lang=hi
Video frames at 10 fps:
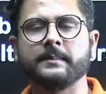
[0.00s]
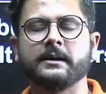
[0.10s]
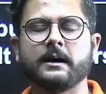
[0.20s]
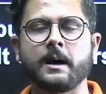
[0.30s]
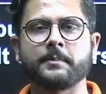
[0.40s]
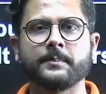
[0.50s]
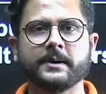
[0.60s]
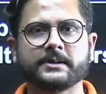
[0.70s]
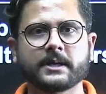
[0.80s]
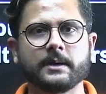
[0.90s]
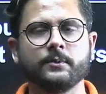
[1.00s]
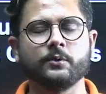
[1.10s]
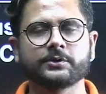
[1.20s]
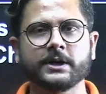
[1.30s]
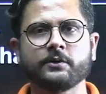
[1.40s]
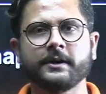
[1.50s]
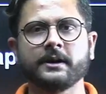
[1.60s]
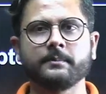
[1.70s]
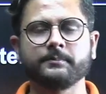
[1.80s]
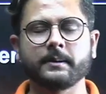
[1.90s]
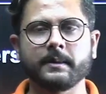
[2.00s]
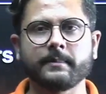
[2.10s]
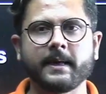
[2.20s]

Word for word: आपके पास टाइम हो उसके अकॉर्डिंग आप अपना बना